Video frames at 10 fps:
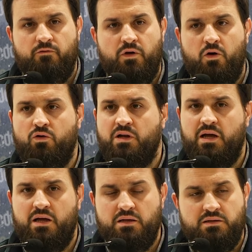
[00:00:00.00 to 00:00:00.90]
Ve
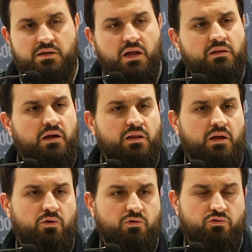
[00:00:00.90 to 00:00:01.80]
öyle saldı
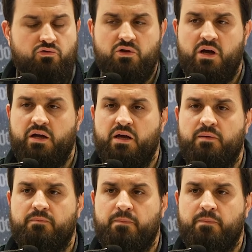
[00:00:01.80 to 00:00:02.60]
Allah onu dünyaya.